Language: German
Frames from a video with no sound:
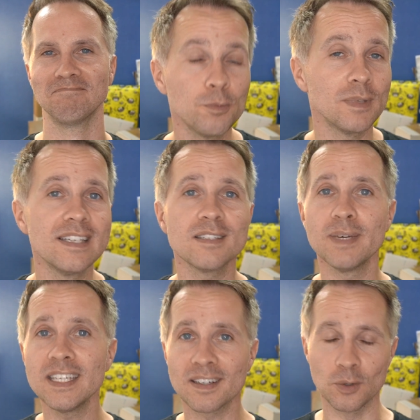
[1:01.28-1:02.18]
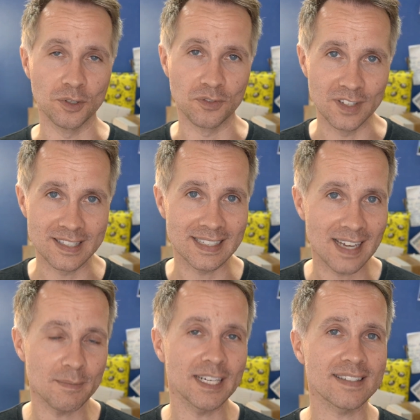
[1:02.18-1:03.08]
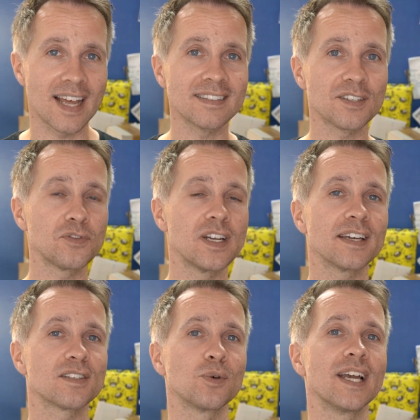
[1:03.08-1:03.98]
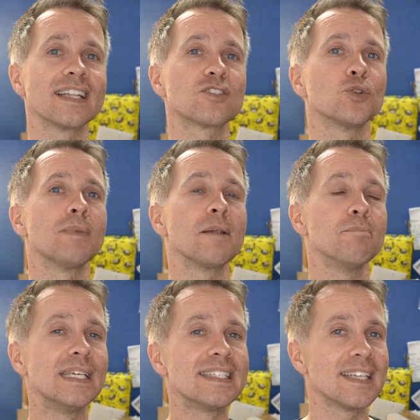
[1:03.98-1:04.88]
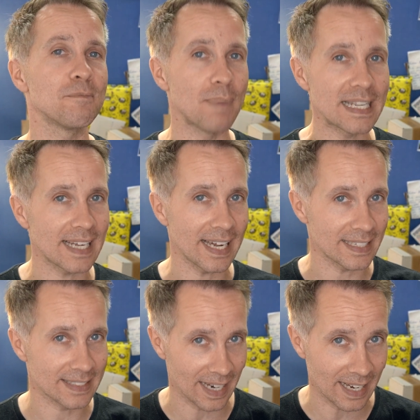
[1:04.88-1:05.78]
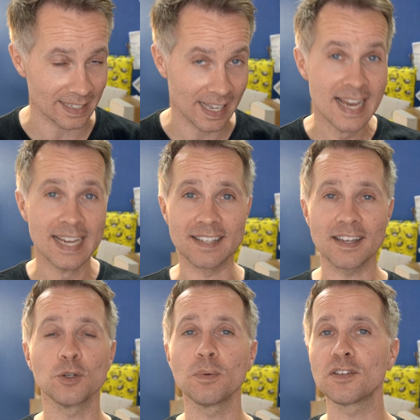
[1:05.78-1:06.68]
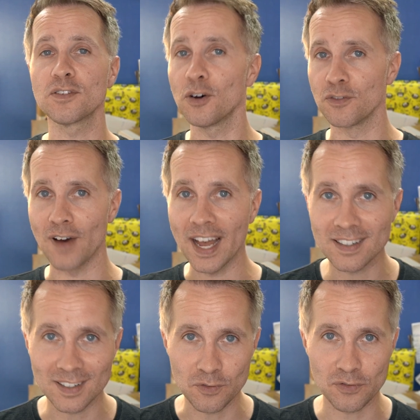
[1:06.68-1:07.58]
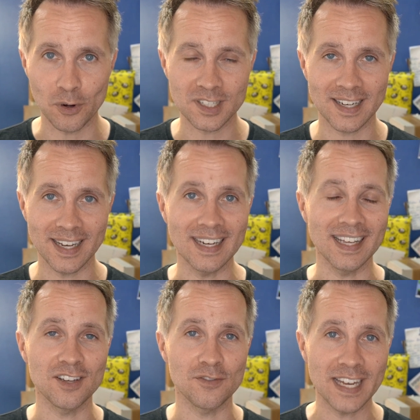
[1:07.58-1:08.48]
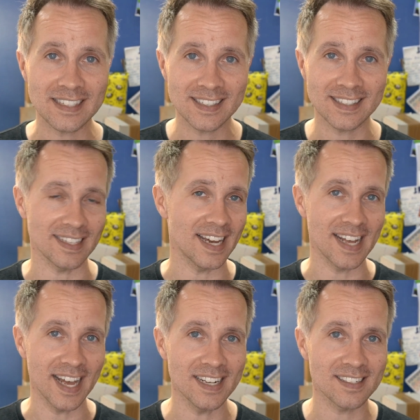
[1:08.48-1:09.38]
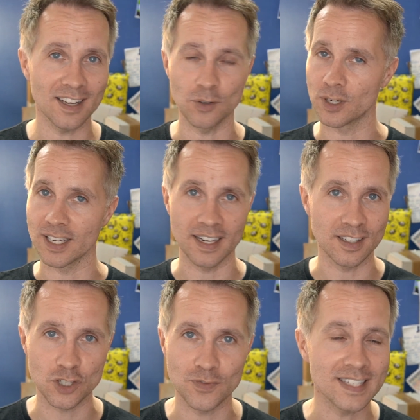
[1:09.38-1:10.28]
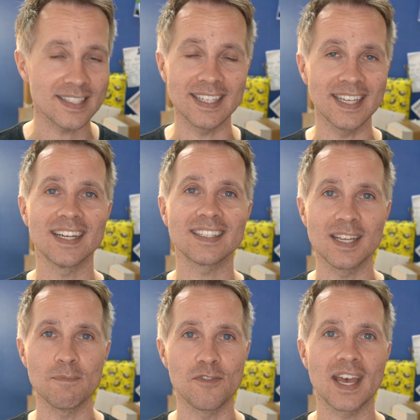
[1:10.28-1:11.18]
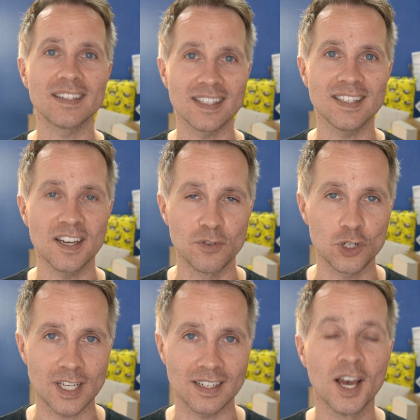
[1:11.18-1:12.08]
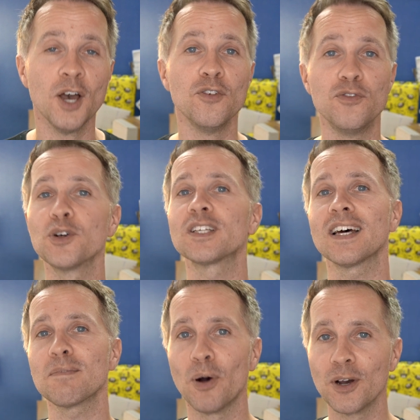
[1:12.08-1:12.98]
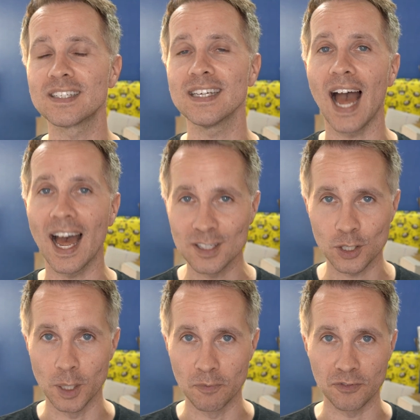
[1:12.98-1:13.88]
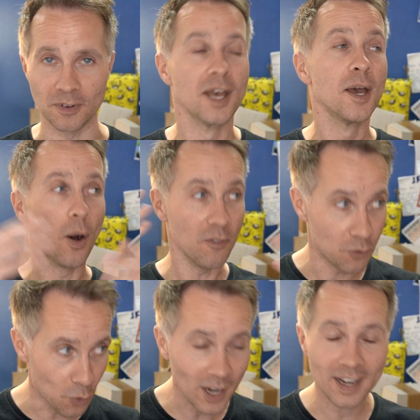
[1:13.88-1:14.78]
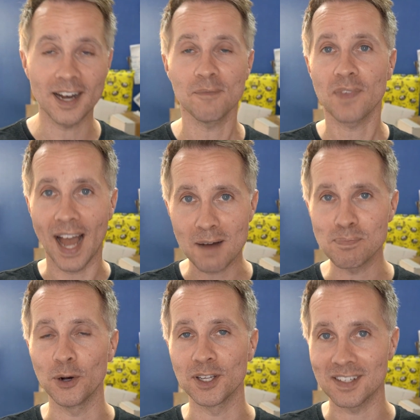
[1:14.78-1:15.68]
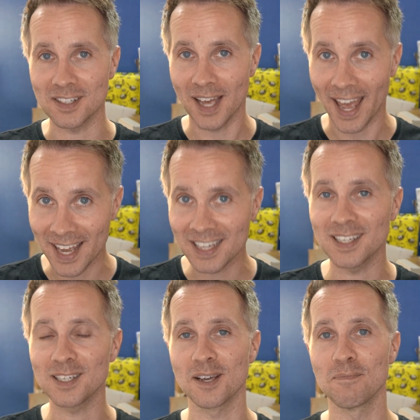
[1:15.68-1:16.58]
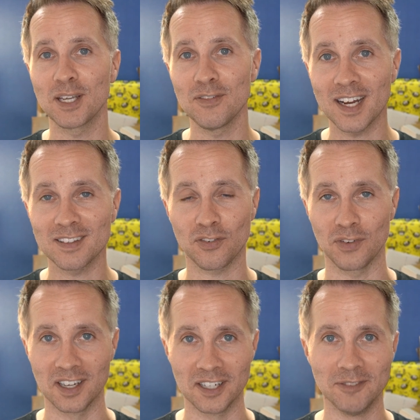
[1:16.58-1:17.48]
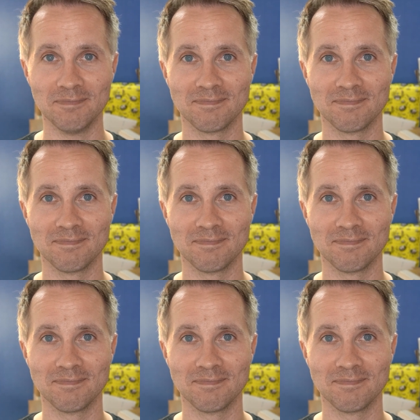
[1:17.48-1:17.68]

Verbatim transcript: Und mit diesem Hintergrundwissen kann man das Ganze vielleicht sogar jetzt schon mal ein bisschen besser ertragen. Es hat übrigens noch einen weiteren Vorteil. Ich wette, deine Eltern oder deine Geschwister, je nachdem wer dich erwischt hat, wird ab heute anklopfen. Voila, ab heute endlich Privatsphäre.